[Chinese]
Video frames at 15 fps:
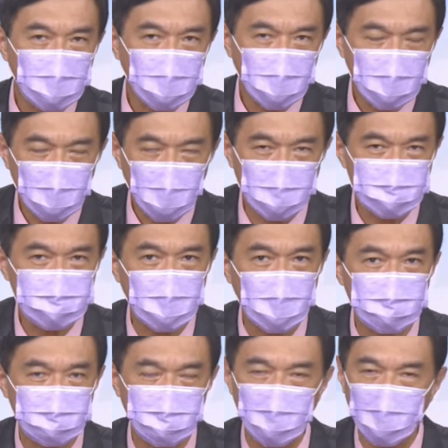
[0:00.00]
K，还带
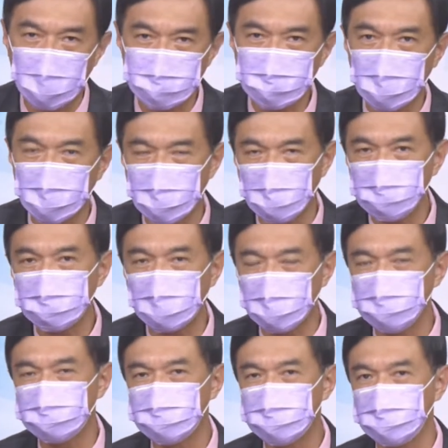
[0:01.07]
怎么样？还带两百
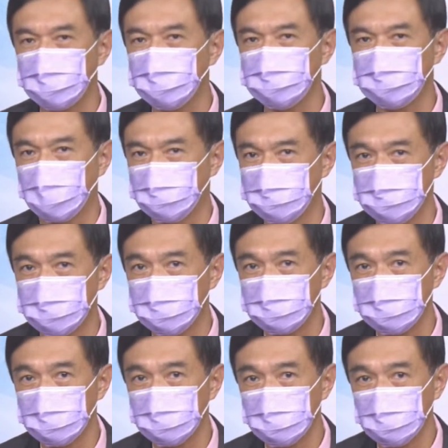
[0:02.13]
一十四点的下影线，
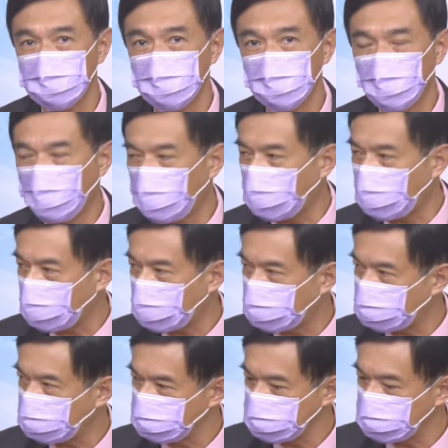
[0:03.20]
哇，
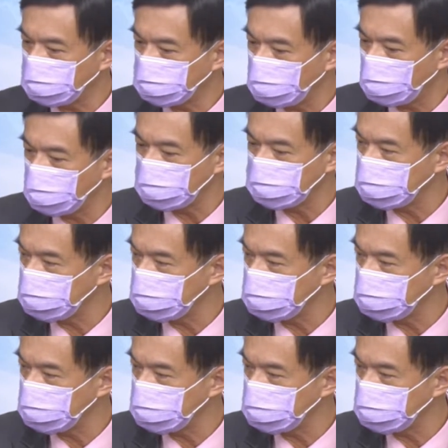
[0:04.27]
非常漂亮的